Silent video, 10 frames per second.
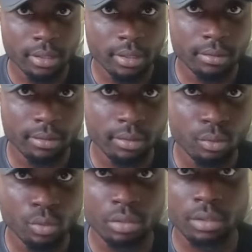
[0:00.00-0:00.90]
Ici,
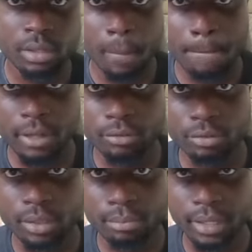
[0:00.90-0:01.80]
nous, on est
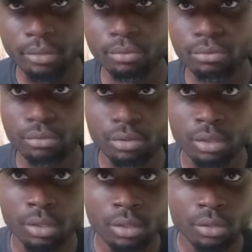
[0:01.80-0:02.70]
passionné par le foot.
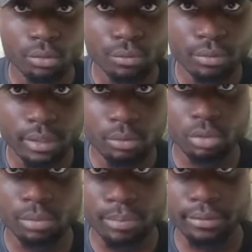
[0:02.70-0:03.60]
Le foot, c'est
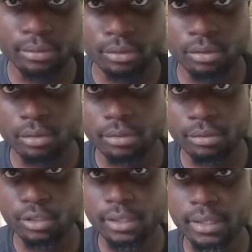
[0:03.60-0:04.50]
notre passion. Donc,
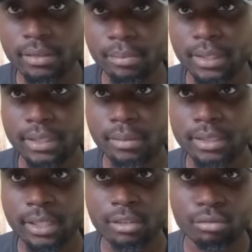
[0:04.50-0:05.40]
si tu es intéressé par la
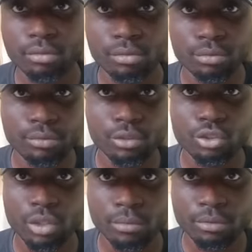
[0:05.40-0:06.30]
thématique et surtout si
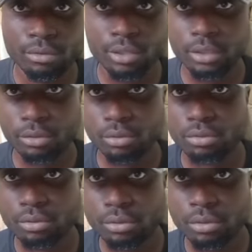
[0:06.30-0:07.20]
tu aimes ce genre de
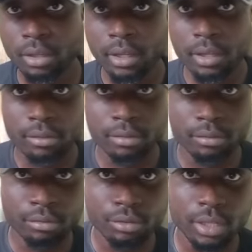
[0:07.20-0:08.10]
contenu,
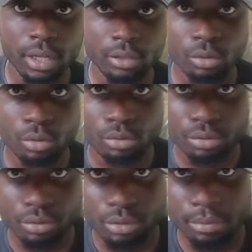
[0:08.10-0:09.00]
si ce genre de
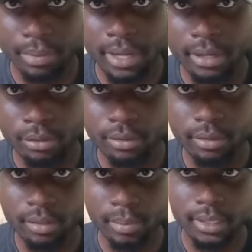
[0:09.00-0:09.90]
contenu te parle,
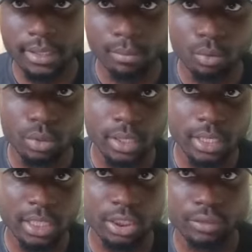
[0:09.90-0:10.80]
n'hésite pas de t'abonner
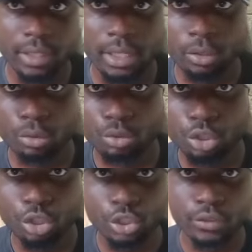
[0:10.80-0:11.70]
d'activer la
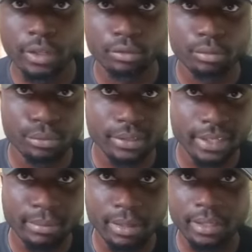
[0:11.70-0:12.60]
cloche de notification pour
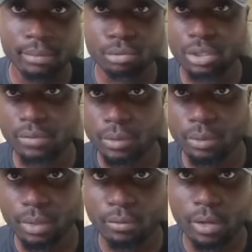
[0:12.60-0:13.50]
ne rien manquer des prochaines
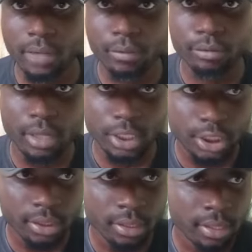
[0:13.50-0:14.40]
vidéos qui vont arriver sur la
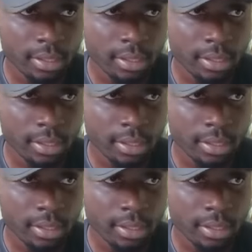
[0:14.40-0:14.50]
chaîne.